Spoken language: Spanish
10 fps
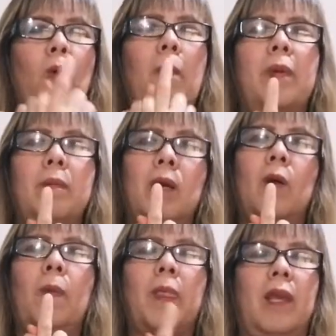un
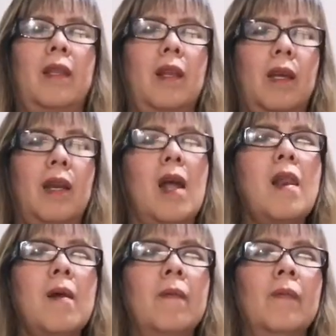primero en el
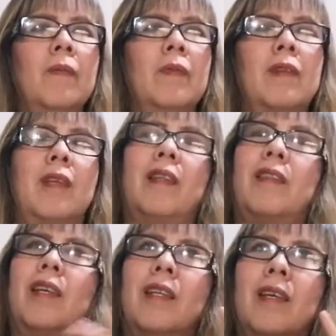canal,
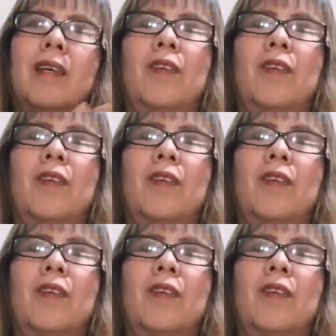ya tiene,